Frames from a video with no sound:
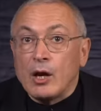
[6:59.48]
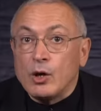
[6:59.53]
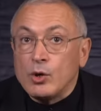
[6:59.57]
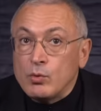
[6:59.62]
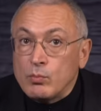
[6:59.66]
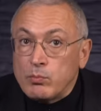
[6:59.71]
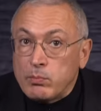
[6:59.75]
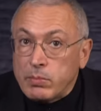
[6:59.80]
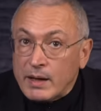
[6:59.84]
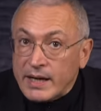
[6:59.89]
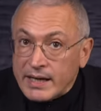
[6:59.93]

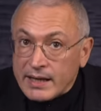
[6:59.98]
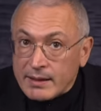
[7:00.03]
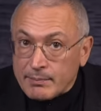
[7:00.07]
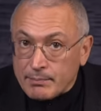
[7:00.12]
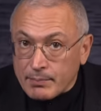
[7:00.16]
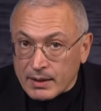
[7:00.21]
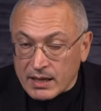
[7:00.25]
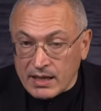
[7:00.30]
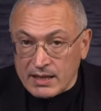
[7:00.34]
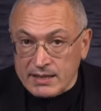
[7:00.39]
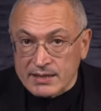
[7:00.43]
любые
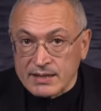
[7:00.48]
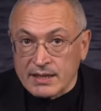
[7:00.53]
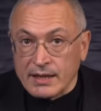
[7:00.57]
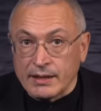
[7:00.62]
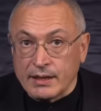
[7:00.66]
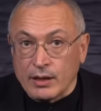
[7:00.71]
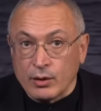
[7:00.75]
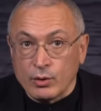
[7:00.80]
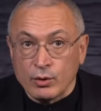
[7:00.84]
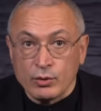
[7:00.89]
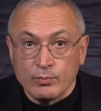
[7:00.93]

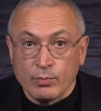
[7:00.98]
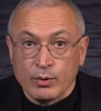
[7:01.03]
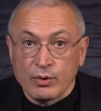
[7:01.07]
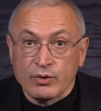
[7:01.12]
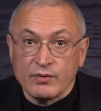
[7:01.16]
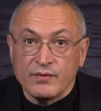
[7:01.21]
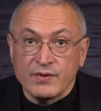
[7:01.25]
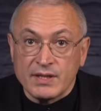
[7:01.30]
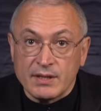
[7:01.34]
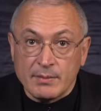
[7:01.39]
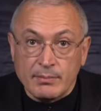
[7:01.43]
показания, хоть
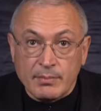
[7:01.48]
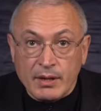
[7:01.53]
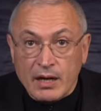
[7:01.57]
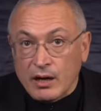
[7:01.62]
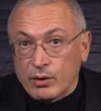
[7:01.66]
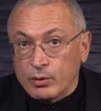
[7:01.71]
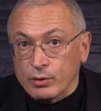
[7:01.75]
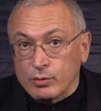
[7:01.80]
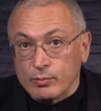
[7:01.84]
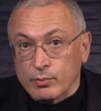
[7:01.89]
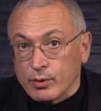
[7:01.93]
против себя,
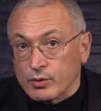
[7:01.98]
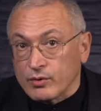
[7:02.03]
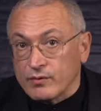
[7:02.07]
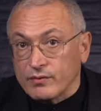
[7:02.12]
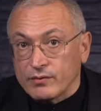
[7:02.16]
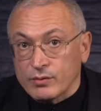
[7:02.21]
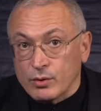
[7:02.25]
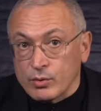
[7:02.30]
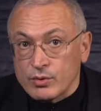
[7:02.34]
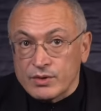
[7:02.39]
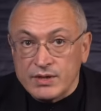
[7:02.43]
хоть
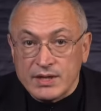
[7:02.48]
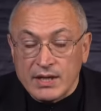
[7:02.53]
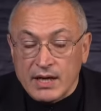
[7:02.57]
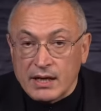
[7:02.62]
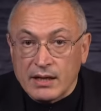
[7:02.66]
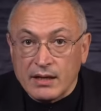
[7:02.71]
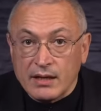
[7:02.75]
против друзей